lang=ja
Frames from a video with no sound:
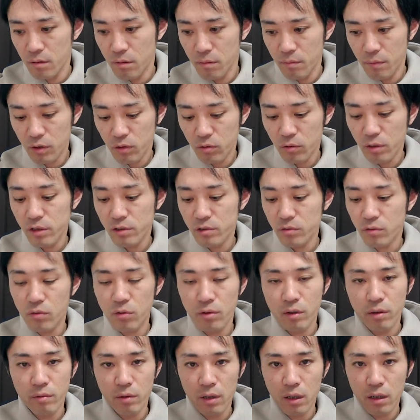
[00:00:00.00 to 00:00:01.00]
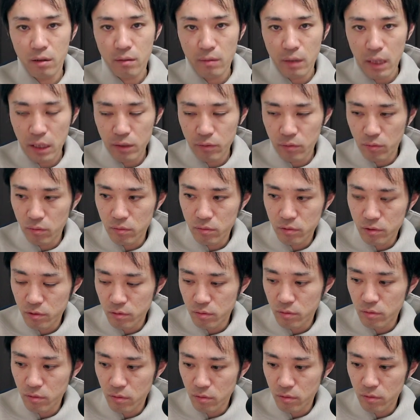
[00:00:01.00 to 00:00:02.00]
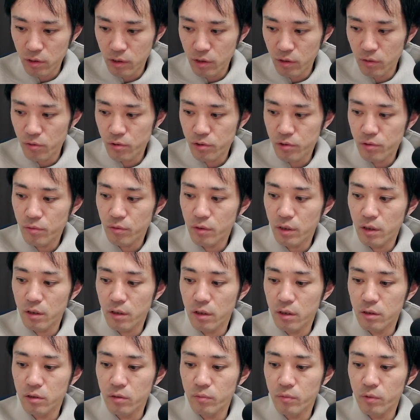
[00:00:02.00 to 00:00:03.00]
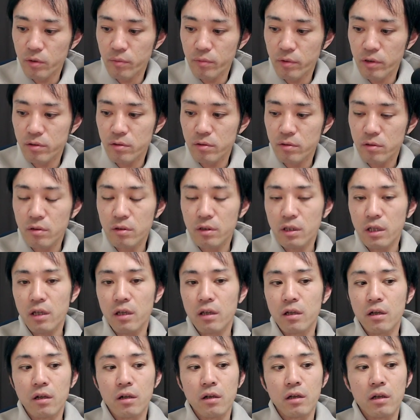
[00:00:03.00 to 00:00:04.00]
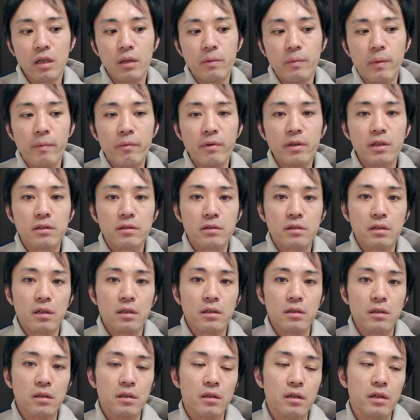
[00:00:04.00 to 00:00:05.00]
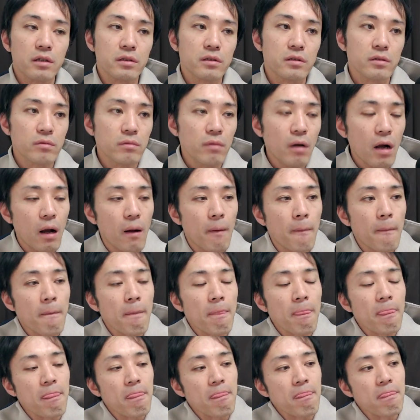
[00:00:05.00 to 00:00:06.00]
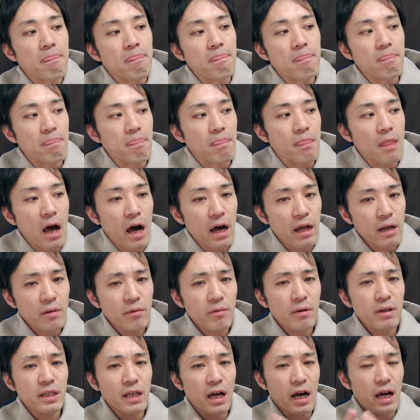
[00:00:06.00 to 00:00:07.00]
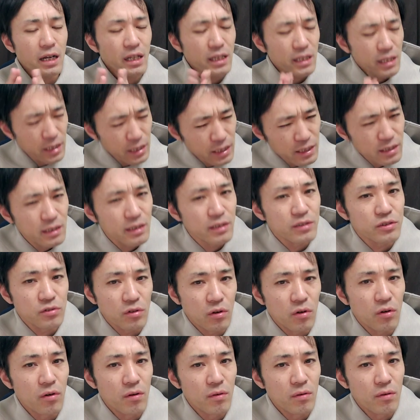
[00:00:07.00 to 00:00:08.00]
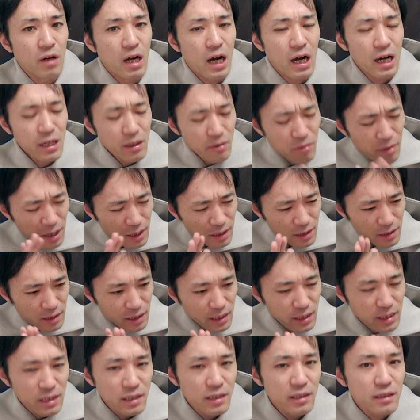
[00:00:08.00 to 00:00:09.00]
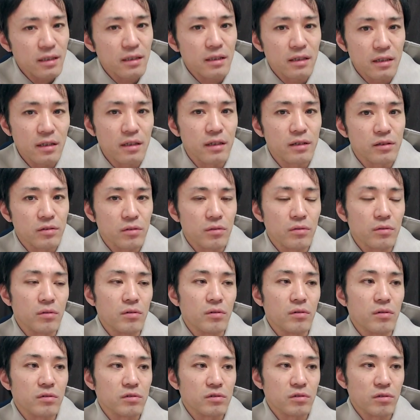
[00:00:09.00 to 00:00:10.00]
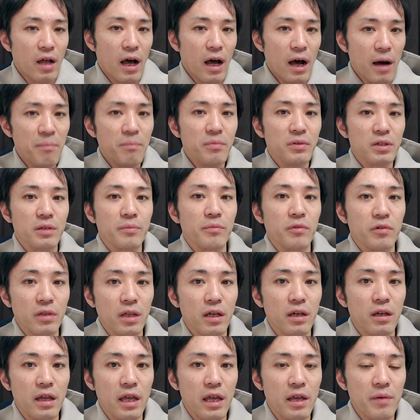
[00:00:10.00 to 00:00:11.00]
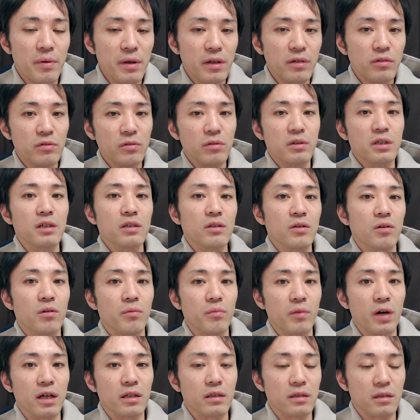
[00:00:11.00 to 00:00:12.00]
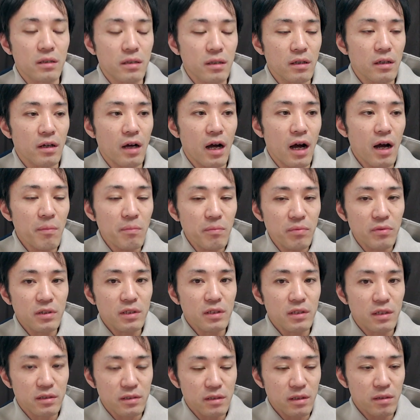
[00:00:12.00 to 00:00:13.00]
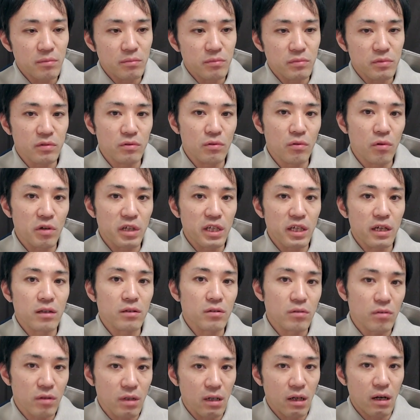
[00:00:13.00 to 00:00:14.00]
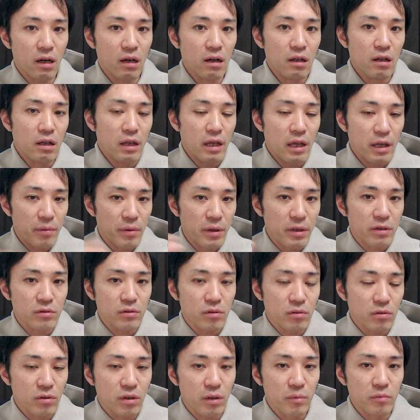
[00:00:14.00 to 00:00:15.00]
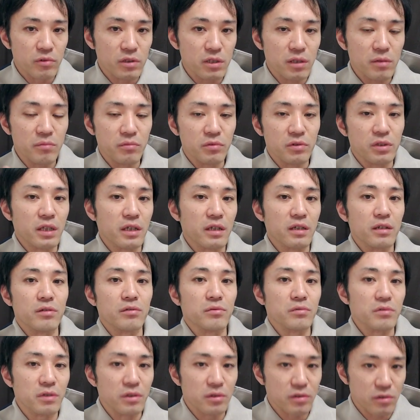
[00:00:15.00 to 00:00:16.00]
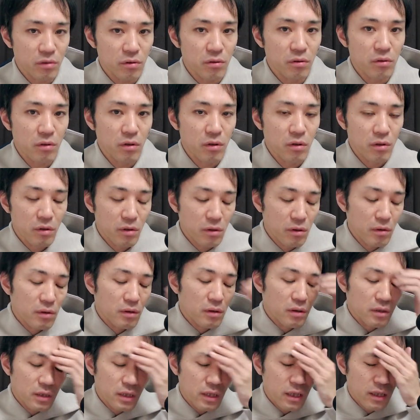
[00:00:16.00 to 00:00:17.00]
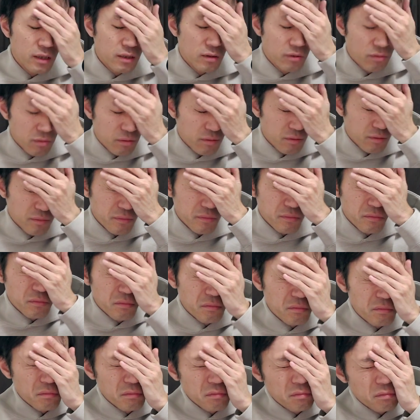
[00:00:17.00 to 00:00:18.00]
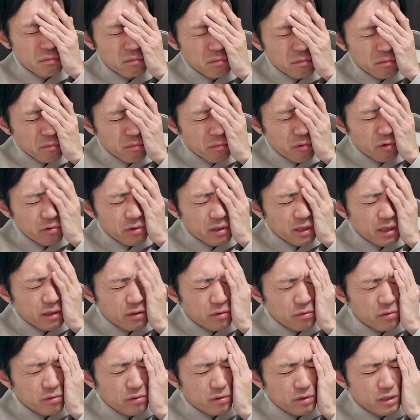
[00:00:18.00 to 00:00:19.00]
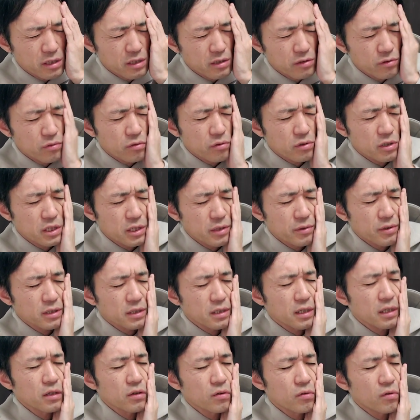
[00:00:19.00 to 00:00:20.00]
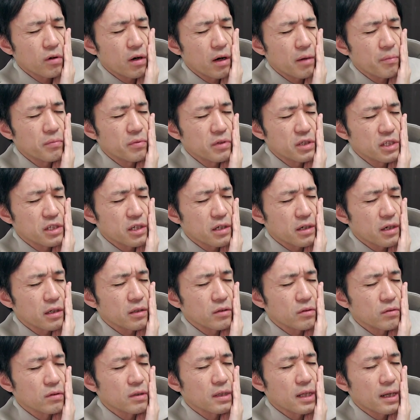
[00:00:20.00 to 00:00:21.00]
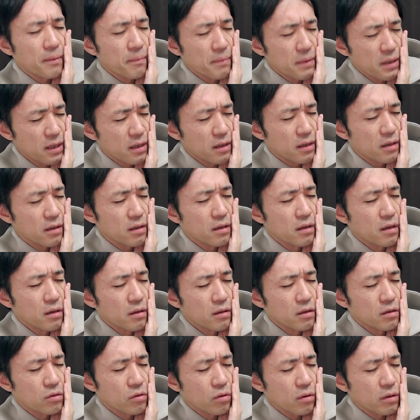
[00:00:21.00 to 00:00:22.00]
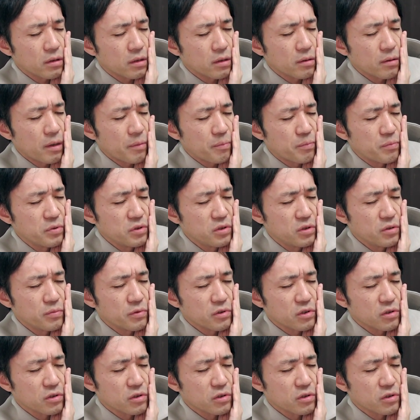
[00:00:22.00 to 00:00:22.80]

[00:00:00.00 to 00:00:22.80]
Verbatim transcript: まあ、とりあえずこれはあのずっと利用しようかなと思いますで今まで使ってたやつは、うん、あれはねあれでいいんですよあれはあれで気に入ってて、その、そのアプリもね、エフェクト機能もあって、アプリで全部ノイキャンとかエフェクトとかも全部できるんですよ。だけど、問題としては専用アプリじゃないとダメ、とブツブ